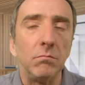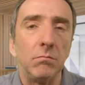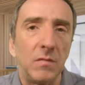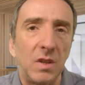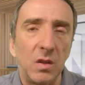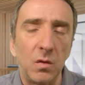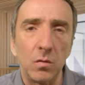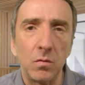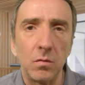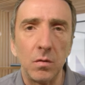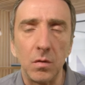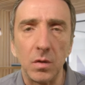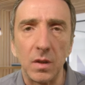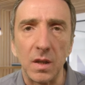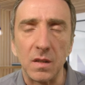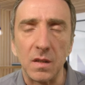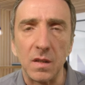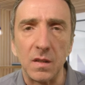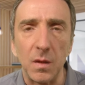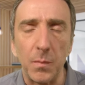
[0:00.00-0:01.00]
Dis donc, euh,
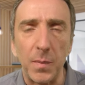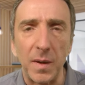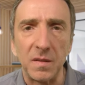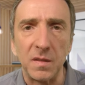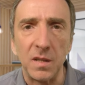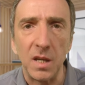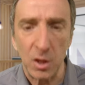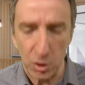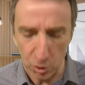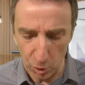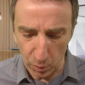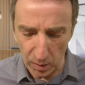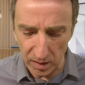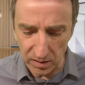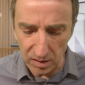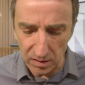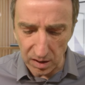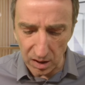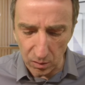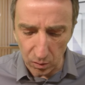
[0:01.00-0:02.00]
qu'est-ce qui s'est passé Je croyais
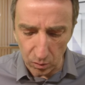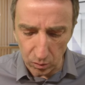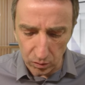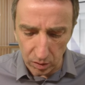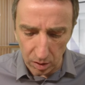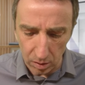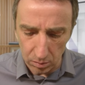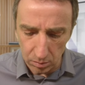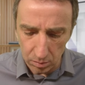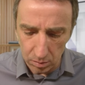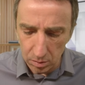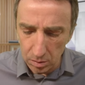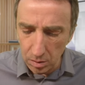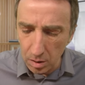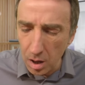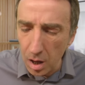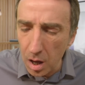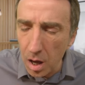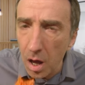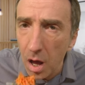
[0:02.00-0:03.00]
que t'étais contre. Mais je
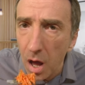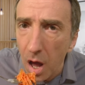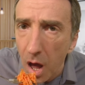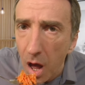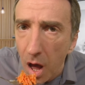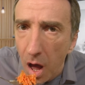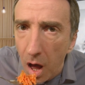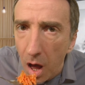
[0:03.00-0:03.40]
suis contre.